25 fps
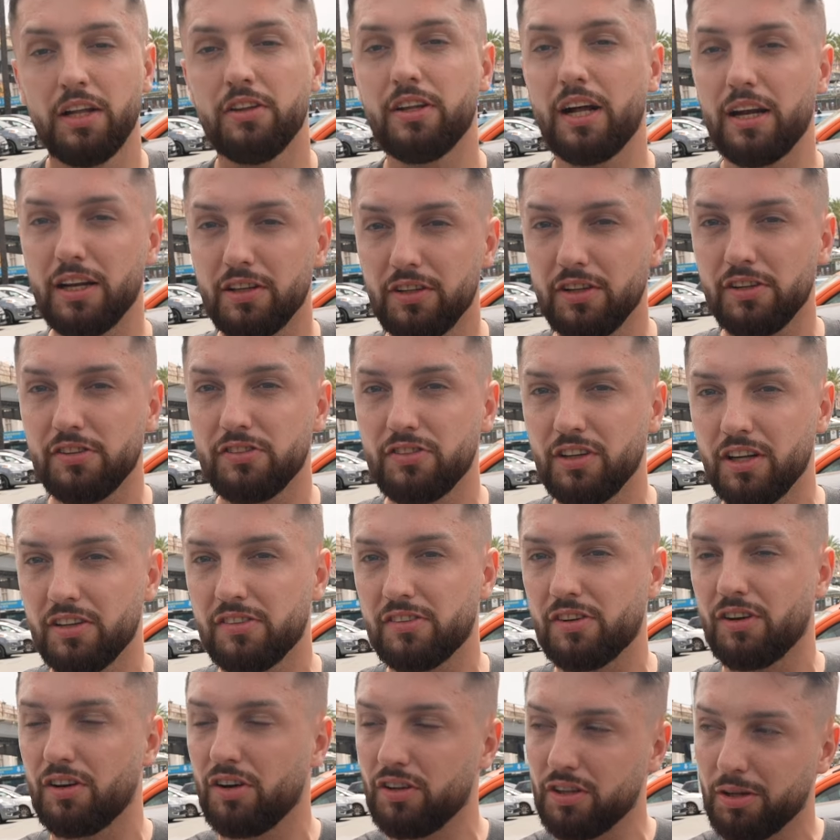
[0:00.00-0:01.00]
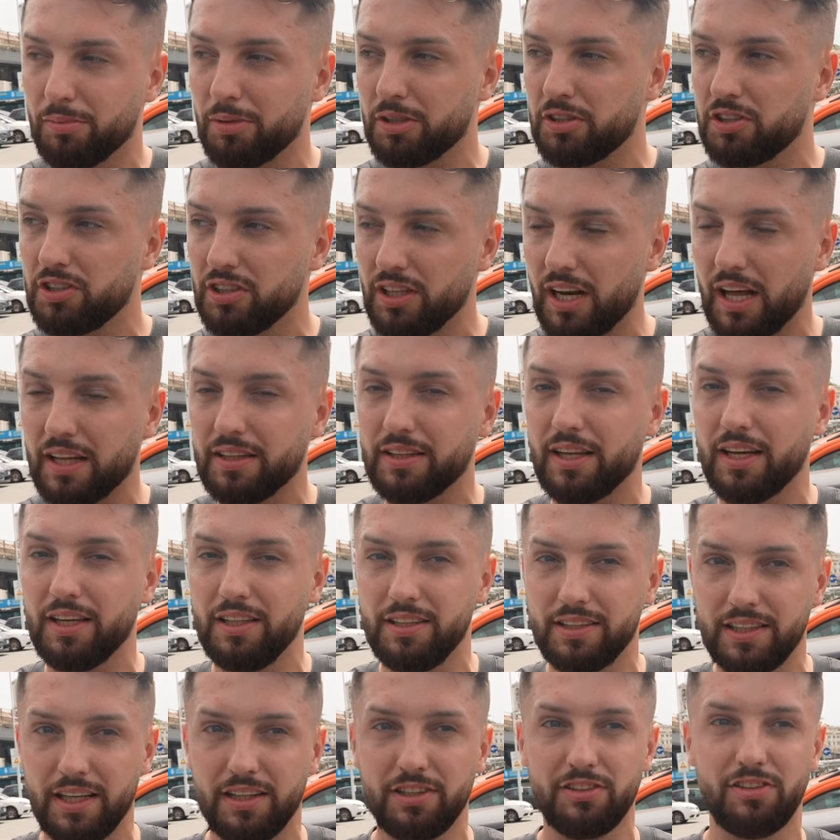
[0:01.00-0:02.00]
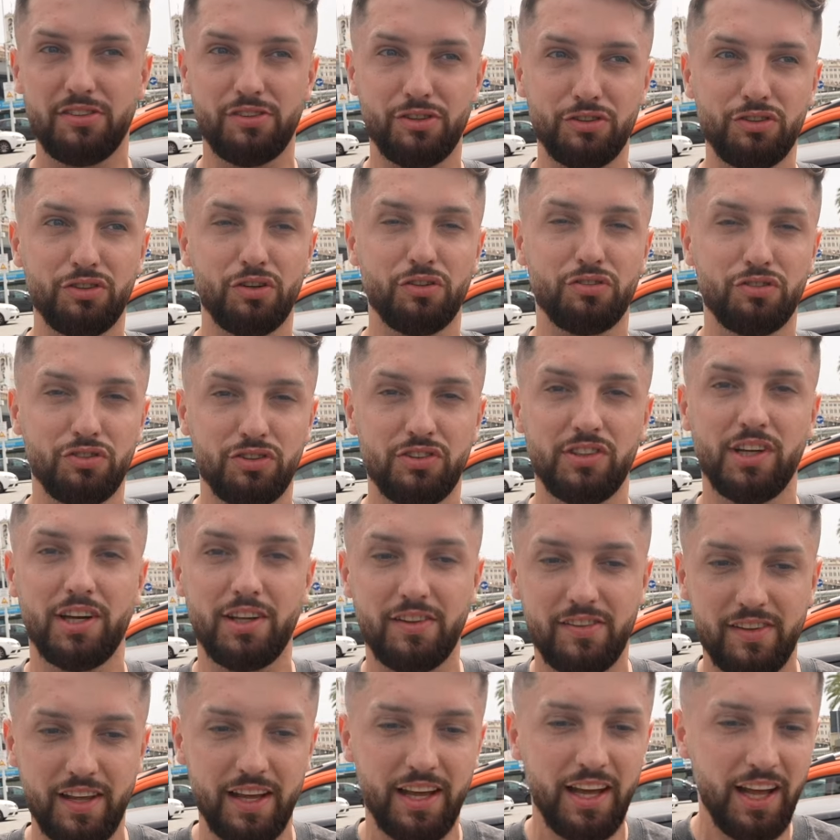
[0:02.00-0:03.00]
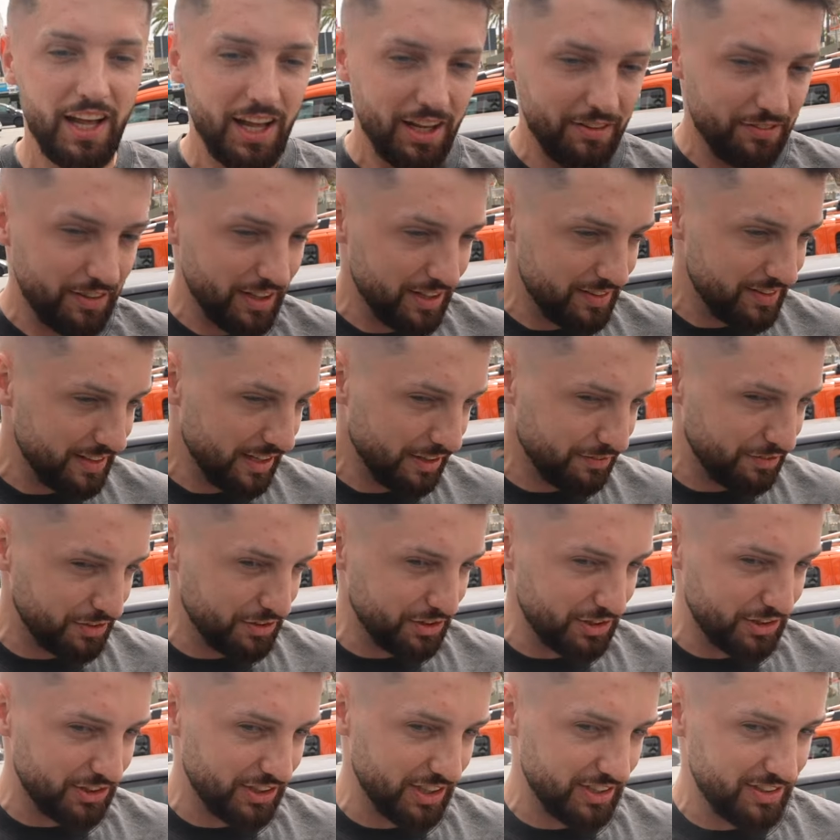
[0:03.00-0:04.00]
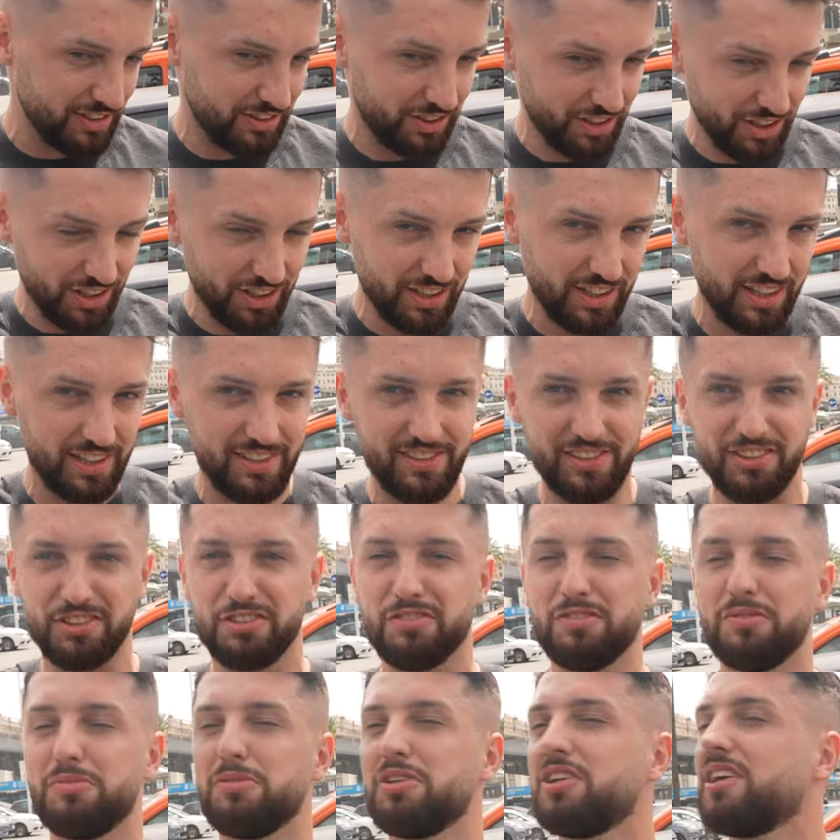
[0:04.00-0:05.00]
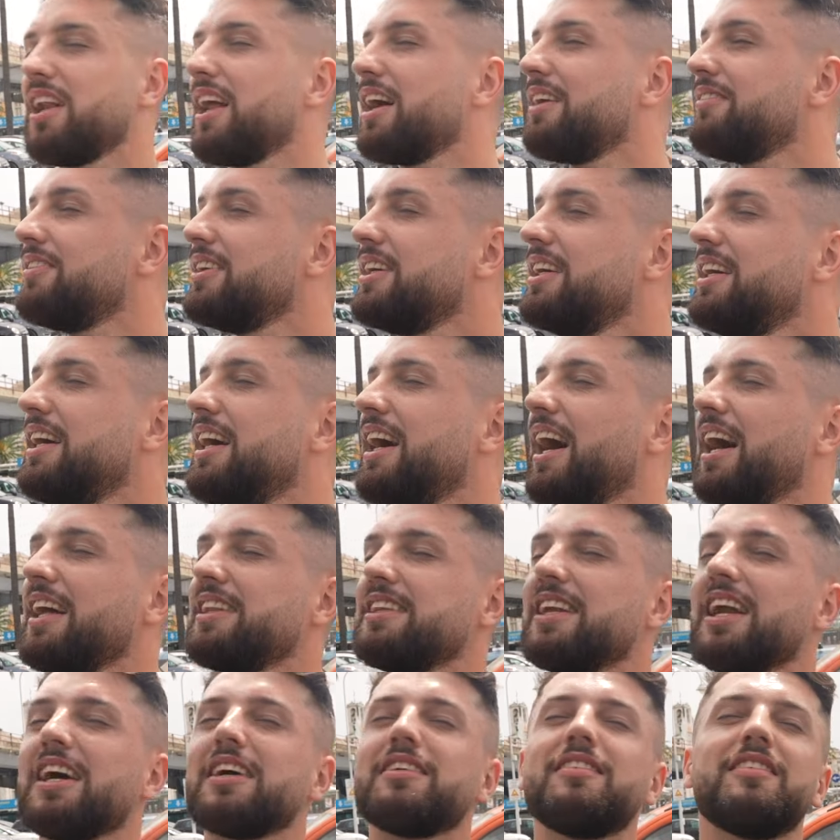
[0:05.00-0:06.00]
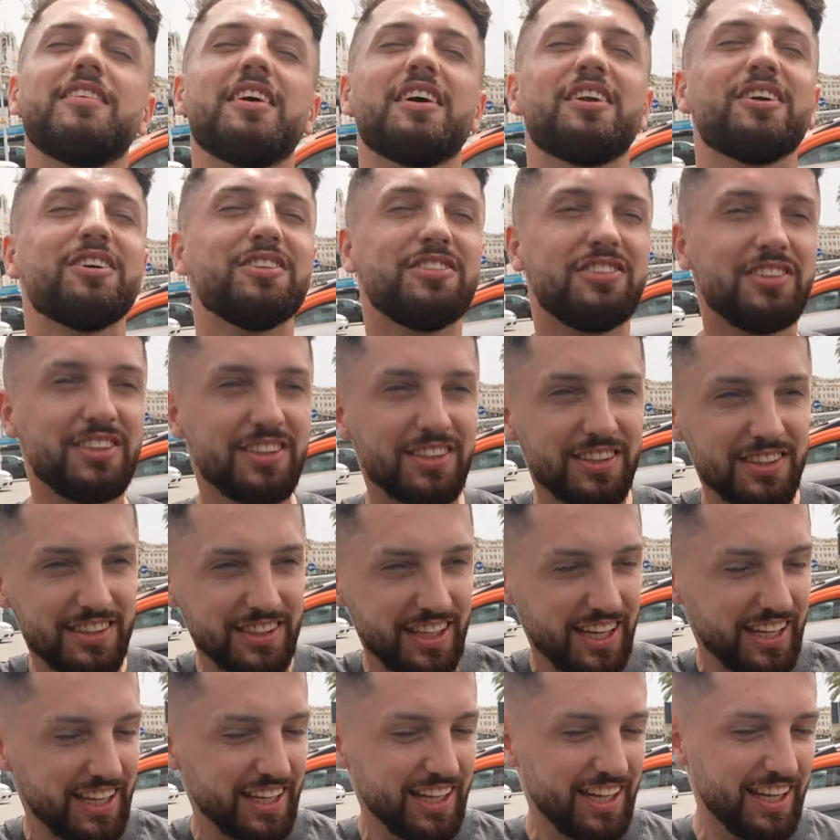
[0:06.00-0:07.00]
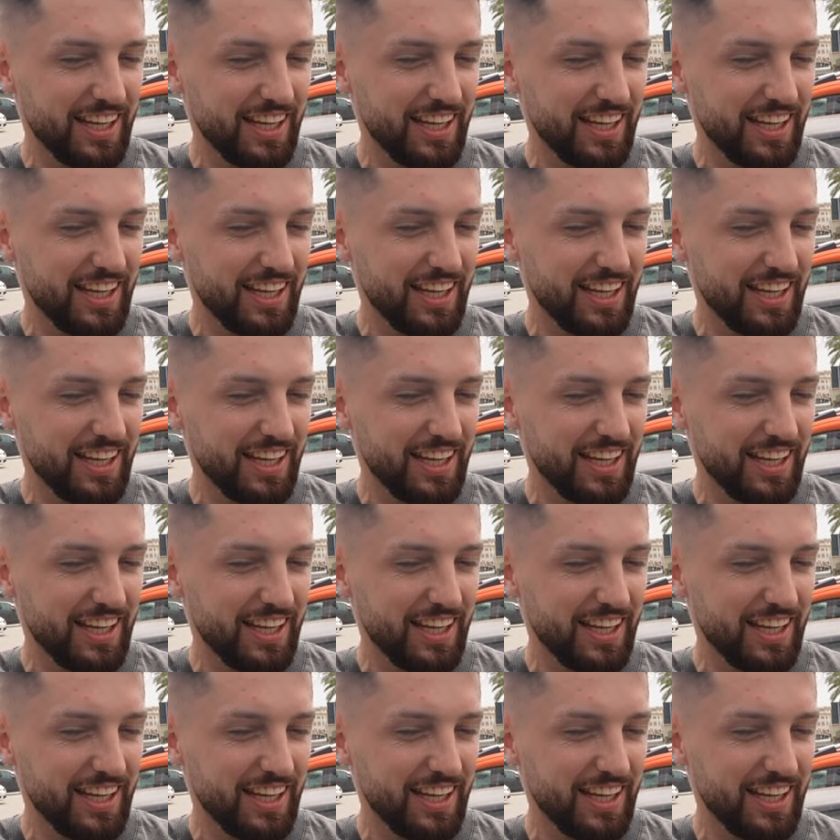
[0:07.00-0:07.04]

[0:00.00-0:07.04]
no ale to jest dziecko, ona ma 3 lata i też coś od życia chce, więc jak widzicie ciągle coś wymyślamy, atrakcje rodzinne,